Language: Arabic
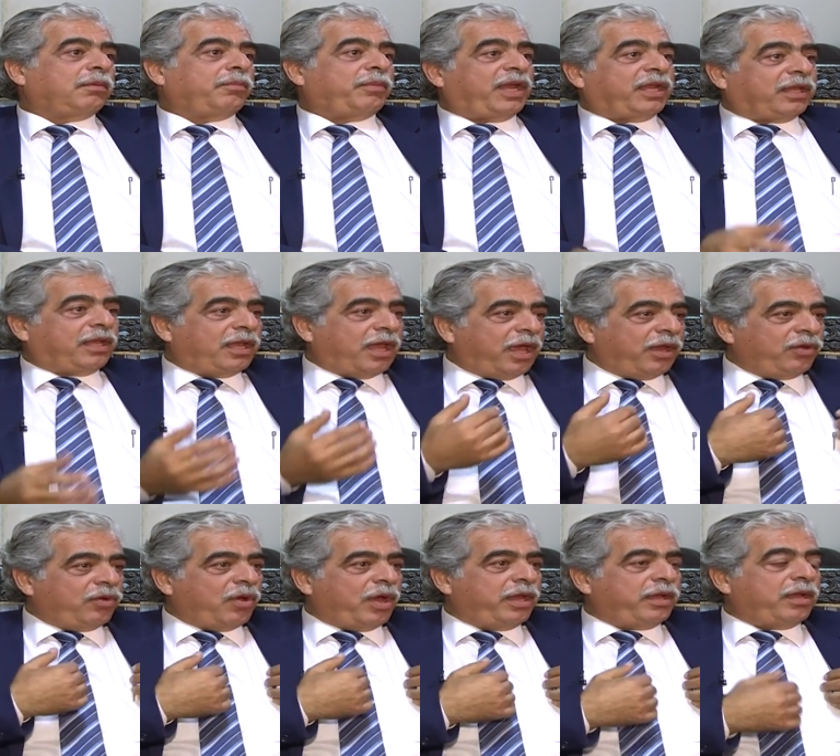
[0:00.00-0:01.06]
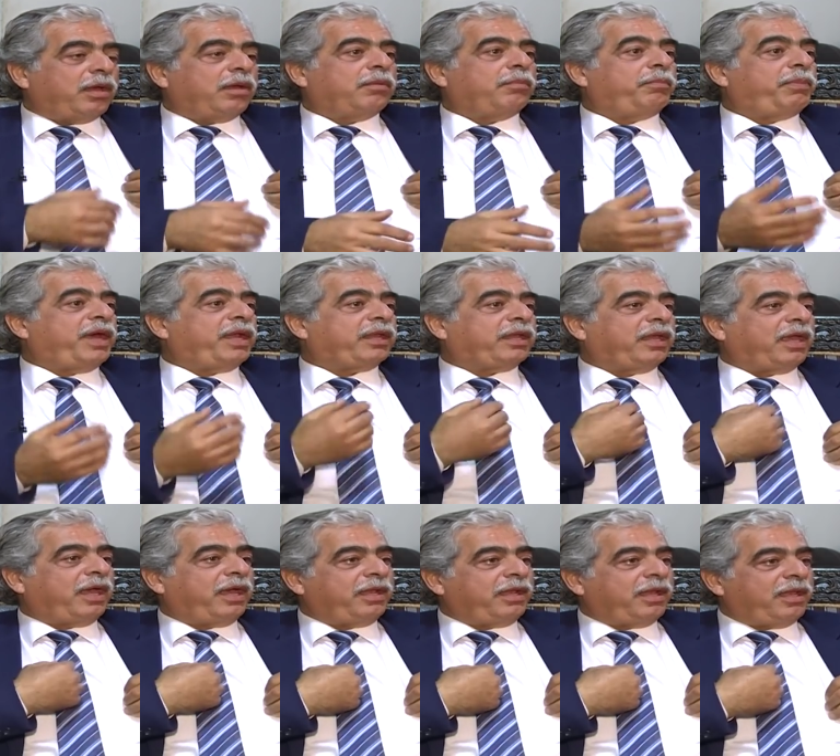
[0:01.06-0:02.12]
بركي لانه انا بركي
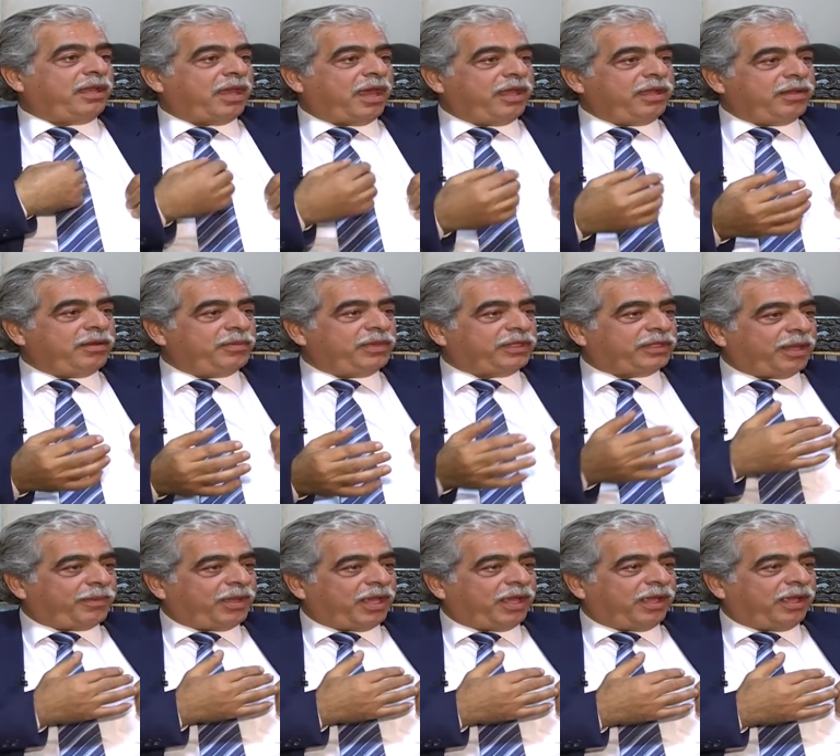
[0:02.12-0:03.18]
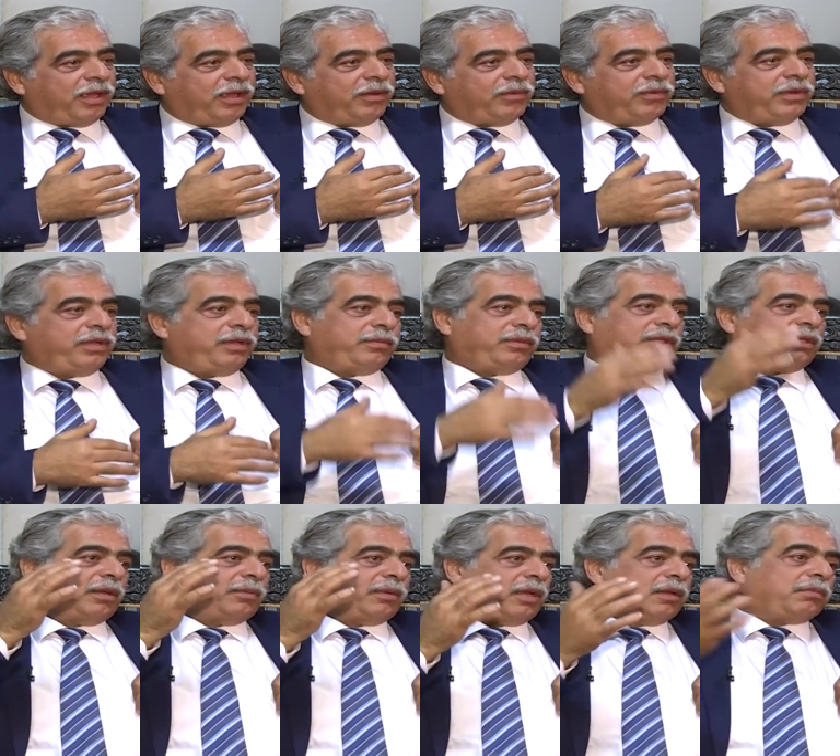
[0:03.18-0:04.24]
انا لاني من طبقه وهن من
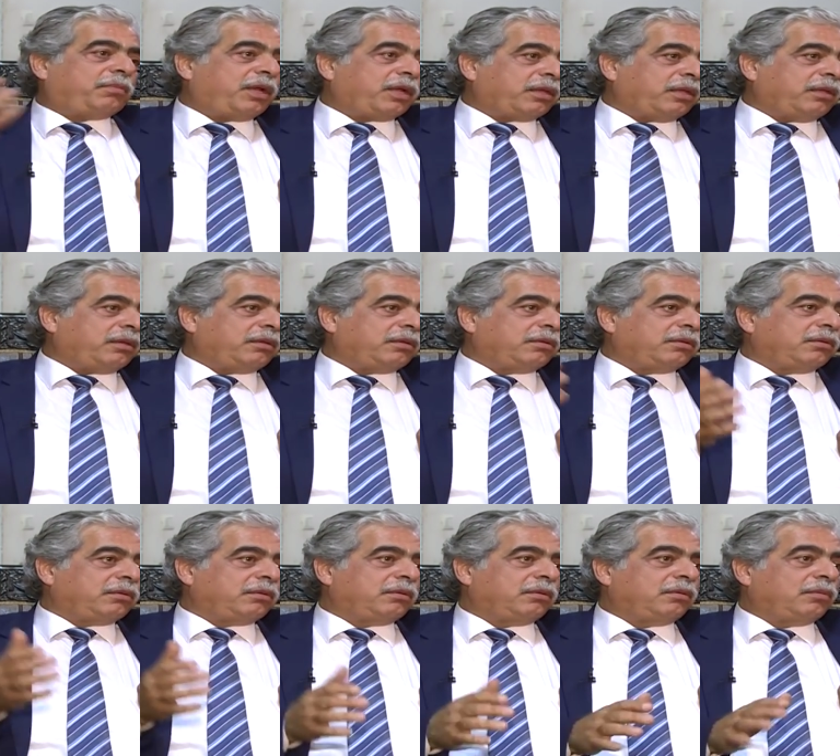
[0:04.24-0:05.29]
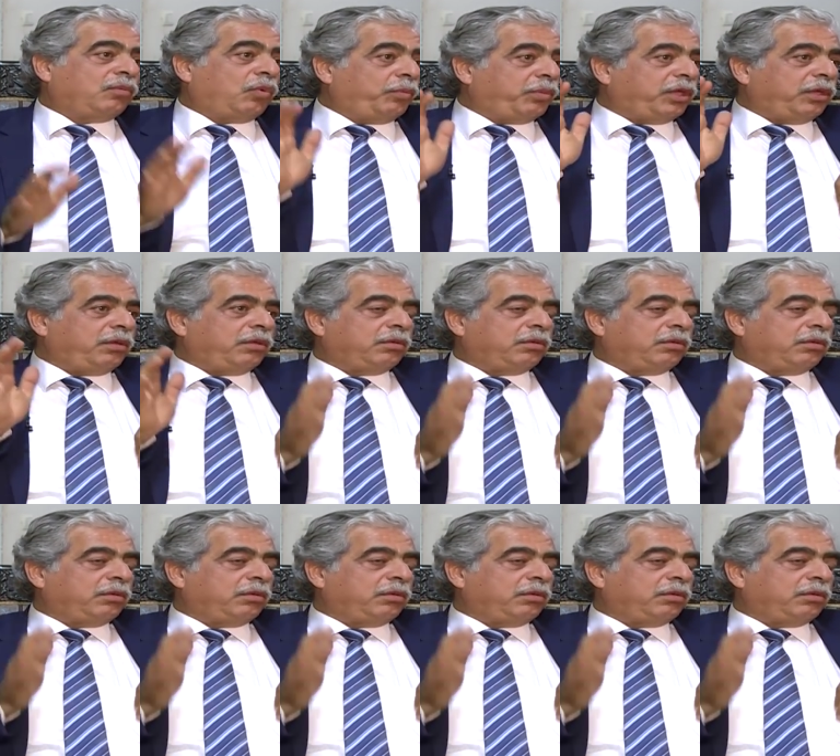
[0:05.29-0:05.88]
طبقه بركي ممكن